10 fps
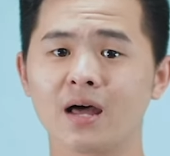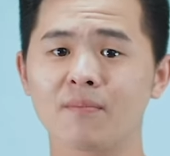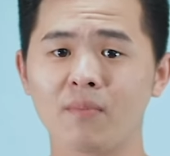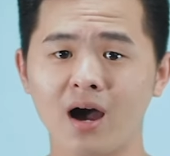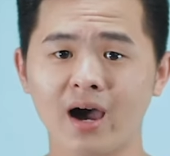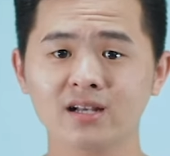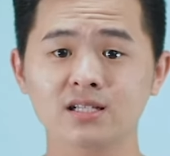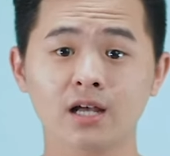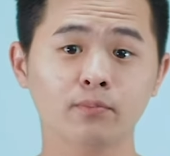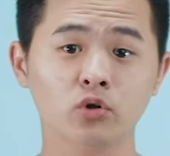lapangan
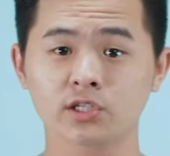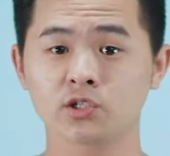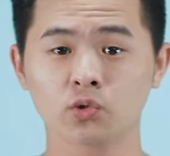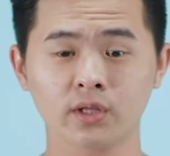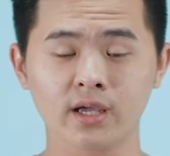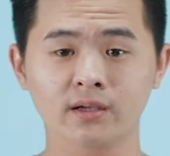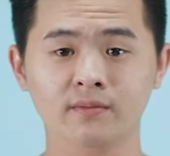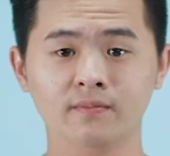saat proses syuting.